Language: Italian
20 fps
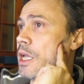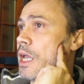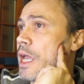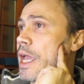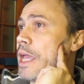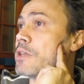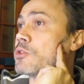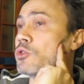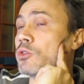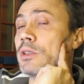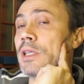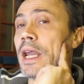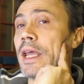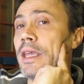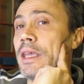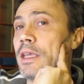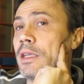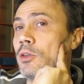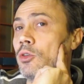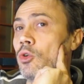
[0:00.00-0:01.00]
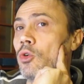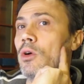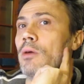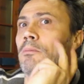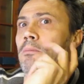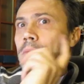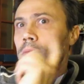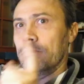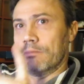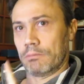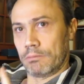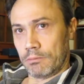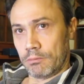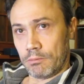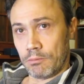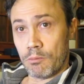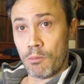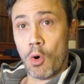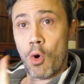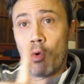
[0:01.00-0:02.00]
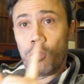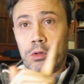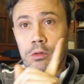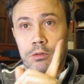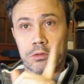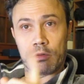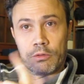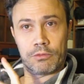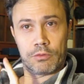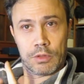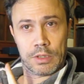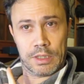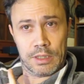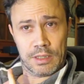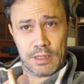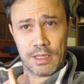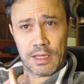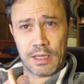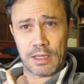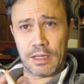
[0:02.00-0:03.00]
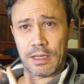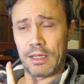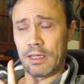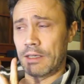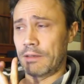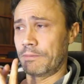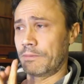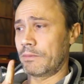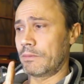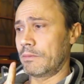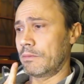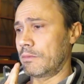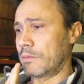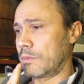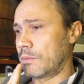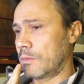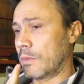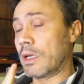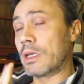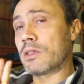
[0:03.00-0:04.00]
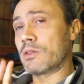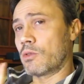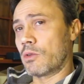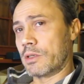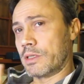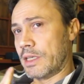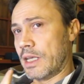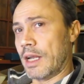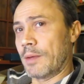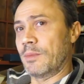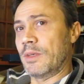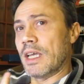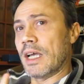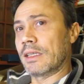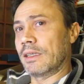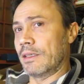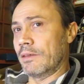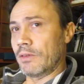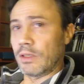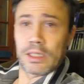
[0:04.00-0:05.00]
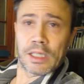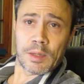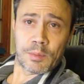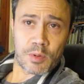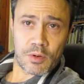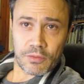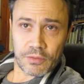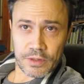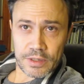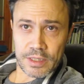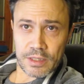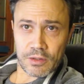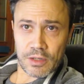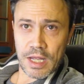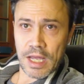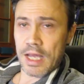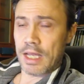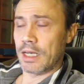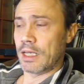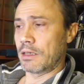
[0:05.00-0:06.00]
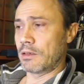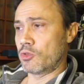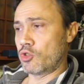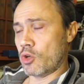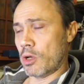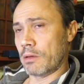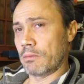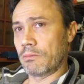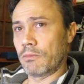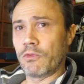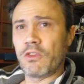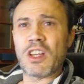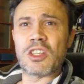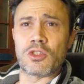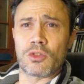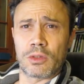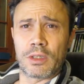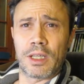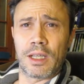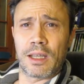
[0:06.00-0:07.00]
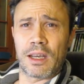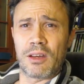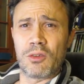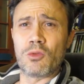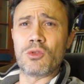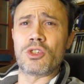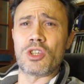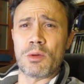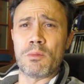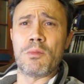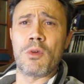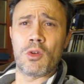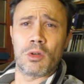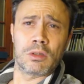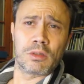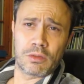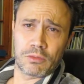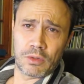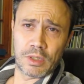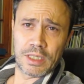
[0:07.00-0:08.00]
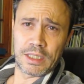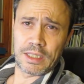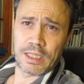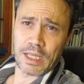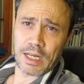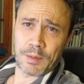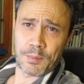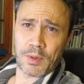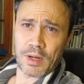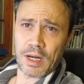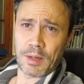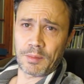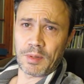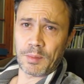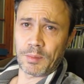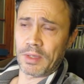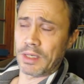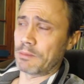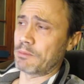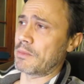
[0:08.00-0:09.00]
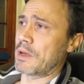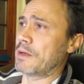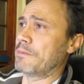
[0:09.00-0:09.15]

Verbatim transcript: e sottraendo molto volentieri risorse alla mia attività professionale, cioè faccio delle rinunce molto volentieri per la mia bimba.